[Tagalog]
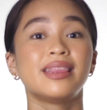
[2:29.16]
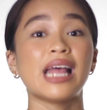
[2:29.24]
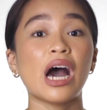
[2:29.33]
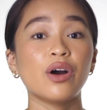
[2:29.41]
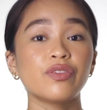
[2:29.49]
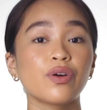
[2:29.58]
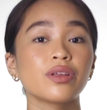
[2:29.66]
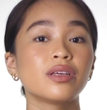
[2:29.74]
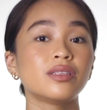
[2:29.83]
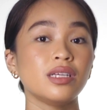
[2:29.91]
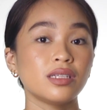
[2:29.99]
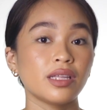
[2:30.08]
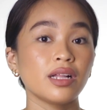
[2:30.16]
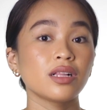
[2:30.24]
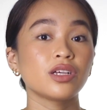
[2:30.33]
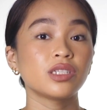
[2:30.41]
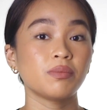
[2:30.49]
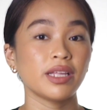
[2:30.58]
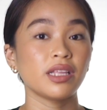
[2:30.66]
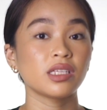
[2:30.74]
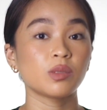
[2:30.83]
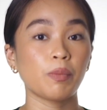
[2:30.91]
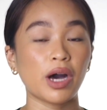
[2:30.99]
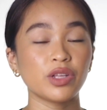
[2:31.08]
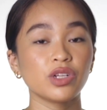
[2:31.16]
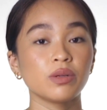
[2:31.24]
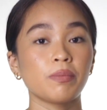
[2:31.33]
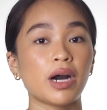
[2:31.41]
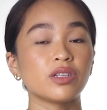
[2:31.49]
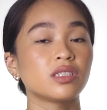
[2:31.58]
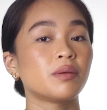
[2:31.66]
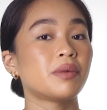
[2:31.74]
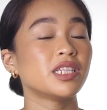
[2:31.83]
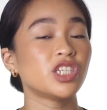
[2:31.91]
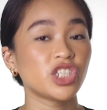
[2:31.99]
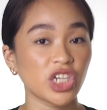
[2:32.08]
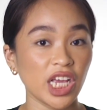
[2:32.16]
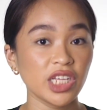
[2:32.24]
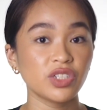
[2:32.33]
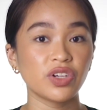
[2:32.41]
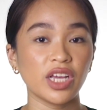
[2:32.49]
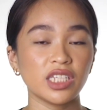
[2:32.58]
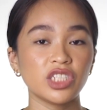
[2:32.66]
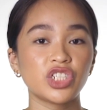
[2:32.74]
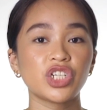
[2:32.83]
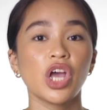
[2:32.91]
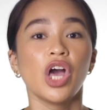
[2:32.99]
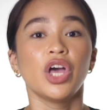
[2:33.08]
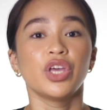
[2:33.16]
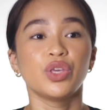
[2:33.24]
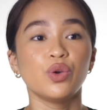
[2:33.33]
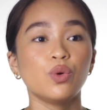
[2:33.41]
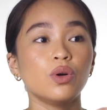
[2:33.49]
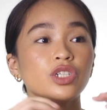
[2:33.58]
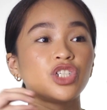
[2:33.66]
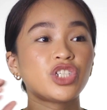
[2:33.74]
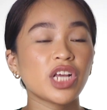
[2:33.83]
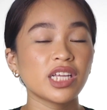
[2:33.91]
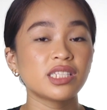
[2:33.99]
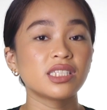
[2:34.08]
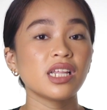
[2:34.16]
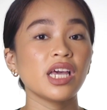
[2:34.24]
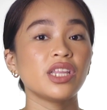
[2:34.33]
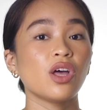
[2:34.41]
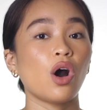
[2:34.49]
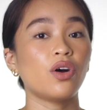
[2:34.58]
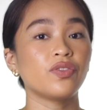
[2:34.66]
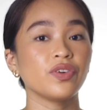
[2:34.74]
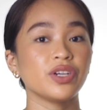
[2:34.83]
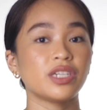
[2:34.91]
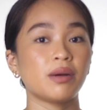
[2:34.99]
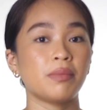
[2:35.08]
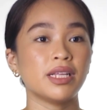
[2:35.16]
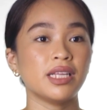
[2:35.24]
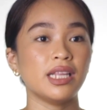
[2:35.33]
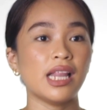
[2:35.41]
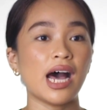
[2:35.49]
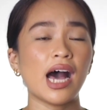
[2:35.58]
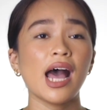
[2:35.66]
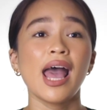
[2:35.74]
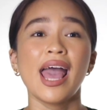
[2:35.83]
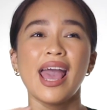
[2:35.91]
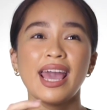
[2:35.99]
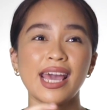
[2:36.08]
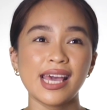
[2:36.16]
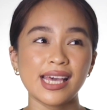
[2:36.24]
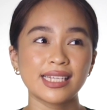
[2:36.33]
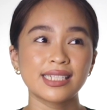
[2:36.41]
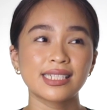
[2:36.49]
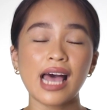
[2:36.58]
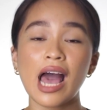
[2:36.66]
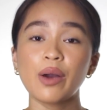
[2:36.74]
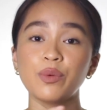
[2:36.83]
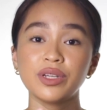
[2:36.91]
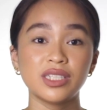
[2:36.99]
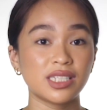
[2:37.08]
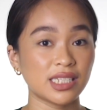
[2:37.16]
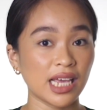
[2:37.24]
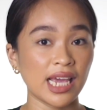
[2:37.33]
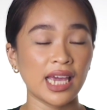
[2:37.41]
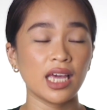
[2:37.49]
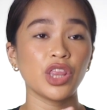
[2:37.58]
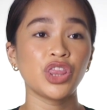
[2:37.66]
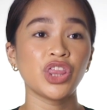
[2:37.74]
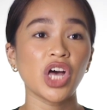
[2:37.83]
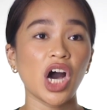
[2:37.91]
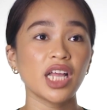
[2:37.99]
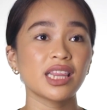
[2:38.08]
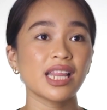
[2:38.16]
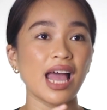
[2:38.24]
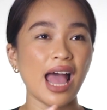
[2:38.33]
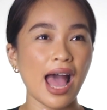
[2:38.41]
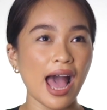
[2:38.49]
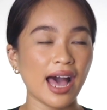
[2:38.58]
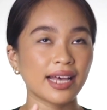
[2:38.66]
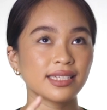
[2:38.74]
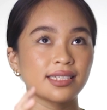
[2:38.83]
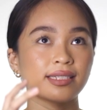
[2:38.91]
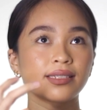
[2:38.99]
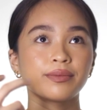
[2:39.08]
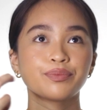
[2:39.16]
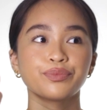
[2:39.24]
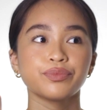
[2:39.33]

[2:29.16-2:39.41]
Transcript: Now, for the Detail Cosmetics powder pouts naman na shade range, yung shades na ina-offer naman nila is, I would say, not as